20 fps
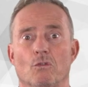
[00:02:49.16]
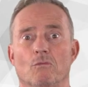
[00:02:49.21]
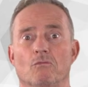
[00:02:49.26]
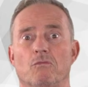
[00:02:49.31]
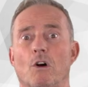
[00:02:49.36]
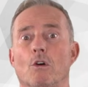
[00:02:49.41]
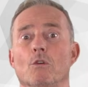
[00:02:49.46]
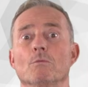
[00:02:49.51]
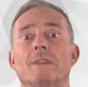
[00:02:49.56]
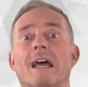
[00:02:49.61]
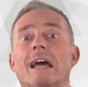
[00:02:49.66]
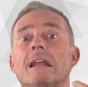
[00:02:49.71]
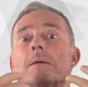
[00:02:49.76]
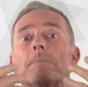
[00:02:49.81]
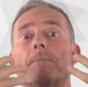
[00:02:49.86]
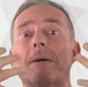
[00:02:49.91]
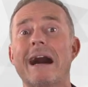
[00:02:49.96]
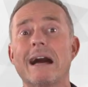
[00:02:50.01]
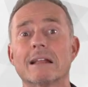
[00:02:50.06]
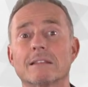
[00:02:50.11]
warum deine
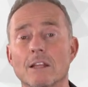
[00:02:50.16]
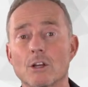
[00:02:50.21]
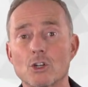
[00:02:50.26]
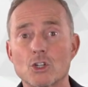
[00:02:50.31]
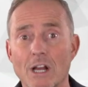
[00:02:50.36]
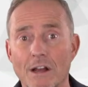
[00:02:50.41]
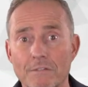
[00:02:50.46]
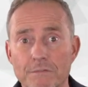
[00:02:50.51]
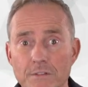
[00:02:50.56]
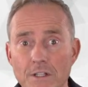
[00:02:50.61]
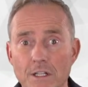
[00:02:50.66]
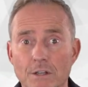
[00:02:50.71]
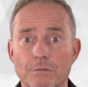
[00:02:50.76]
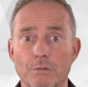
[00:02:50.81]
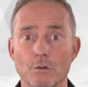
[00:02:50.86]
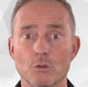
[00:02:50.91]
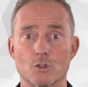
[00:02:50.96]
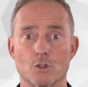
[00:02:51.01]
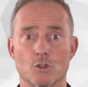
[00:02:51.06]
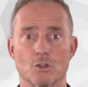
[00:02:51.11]
Partnerschaft nicht
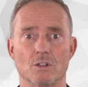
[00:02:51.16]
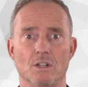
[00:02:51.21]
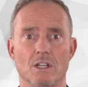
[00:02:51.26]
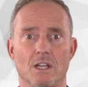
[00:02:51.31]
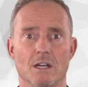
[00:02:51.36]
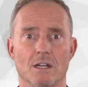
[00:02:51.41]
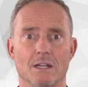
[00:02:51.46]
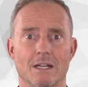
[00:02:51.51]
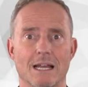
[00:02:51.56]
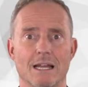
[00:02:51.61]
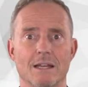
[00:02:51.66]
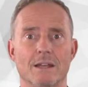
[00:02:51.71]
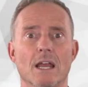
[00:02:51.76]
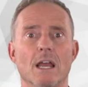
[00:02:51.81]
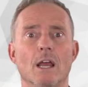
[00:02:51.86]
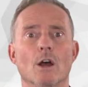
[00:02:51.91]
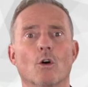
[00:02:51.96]
funktionieren kann.